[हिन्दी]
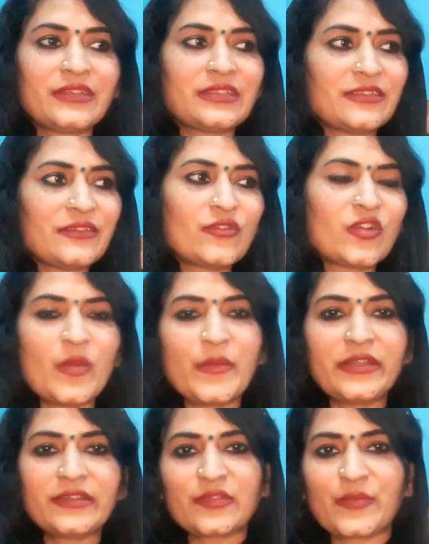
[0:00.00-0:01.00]
किसी को
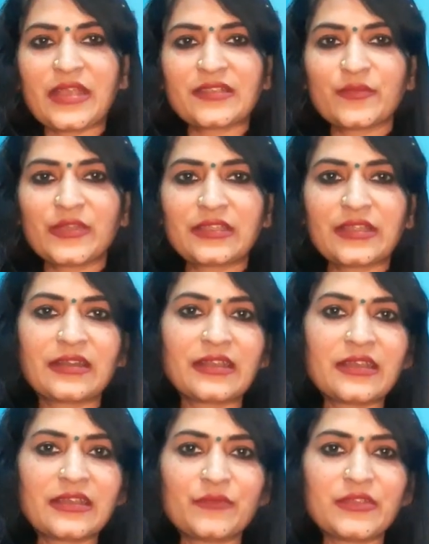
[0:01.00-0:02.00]
कमेंट्स पास मत
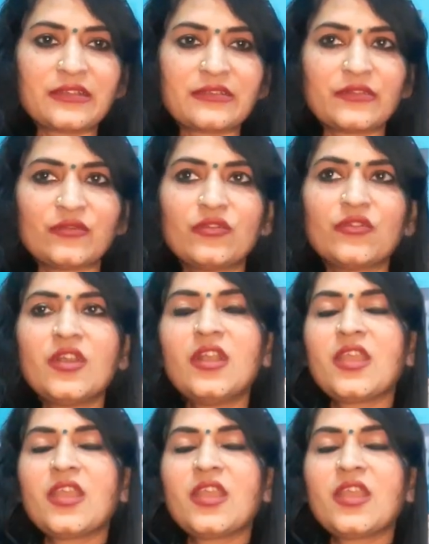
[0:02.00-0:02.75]
करना कभी किसी को